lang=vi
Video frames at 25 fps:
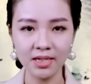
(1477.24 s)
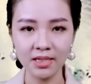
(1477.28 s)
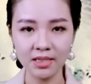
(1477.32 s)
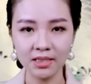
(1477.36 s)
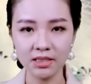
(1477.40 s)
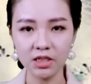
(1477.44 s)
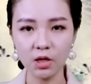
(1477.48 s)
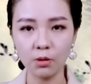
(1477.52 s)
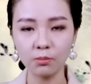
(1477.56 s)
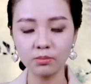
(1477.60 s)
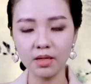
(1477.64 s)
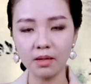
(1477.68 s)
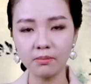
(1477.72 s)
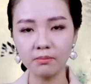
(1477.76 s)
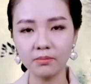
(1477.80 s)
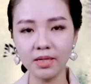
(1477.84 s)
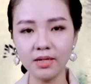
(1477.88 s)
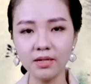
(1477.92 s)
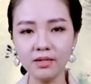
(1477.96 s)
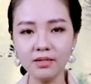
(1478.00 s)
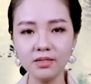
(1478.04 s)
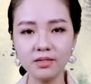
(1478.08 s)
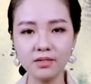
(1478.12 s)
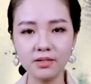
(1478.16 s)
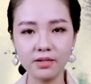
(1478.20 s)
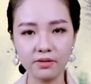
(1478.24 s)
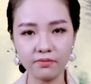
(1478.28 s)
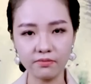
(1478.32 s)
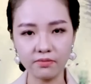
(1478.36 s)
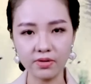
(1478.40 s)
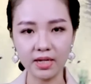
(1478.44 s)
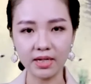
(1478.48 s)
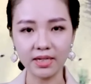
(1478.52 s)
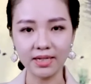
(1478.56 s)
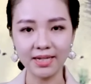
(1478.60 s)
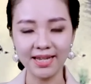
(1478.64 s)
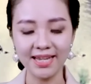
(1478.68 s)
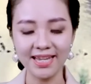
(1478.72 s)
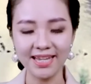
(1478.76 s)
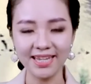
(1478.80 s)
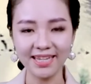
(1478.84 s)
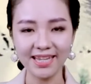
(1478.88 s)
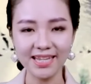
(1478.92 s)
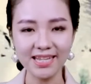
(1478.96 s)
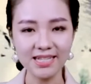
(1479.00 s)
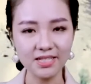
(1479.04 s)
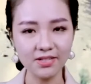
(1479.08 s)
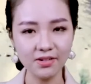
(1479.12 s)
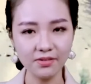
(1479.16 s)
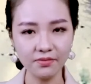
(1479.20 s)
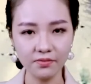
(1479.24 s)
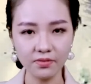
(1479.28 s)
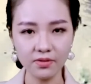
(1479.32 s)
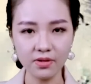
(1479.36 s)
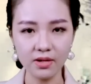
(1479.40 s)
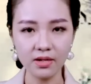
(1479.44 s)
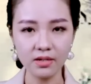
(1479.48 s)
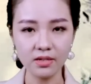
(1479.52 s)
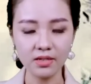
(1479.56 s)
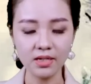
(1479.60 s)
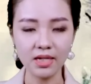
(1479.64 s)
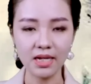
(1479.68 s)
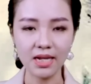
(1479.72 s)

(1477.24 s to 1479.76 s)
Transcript: Trong tâm thức người Việt, Kinh Dương Vương,